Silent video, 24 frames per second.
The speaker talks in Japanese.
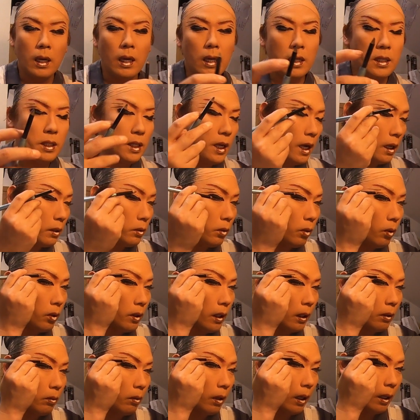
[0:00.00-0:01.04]
シャドウ
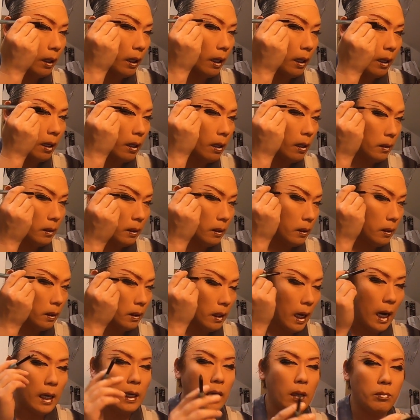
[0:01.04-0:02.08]
だとかね、
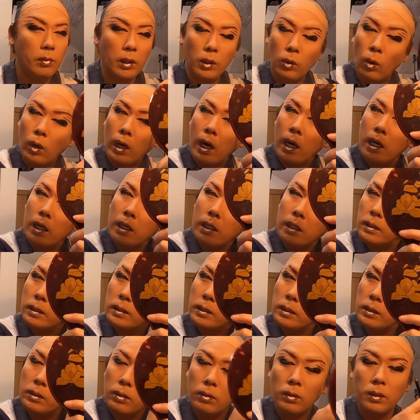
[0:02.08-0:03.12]
赤みとか、
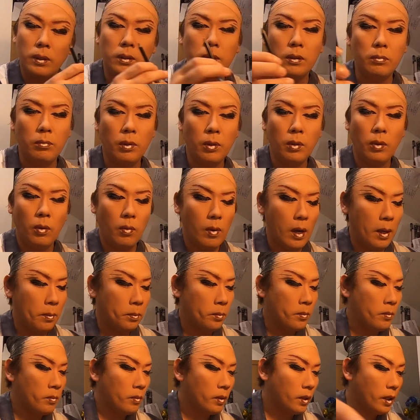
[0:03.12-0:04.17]
そういうものは、
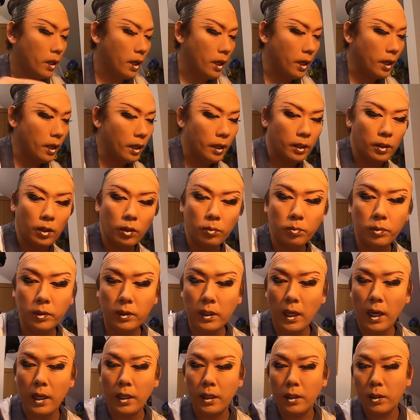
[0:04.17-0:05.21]
えっと、舞
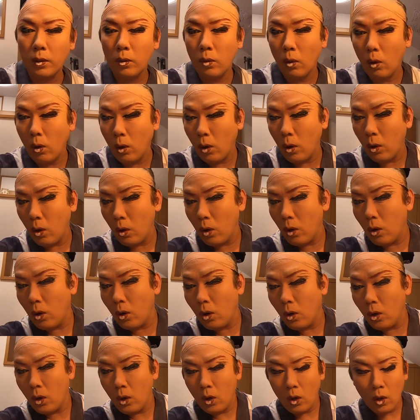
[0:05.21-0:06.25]
台と、
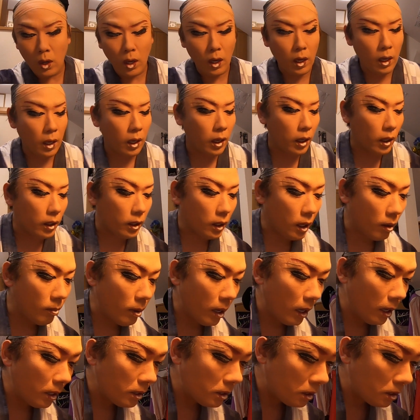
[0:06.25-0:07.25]
えー、生配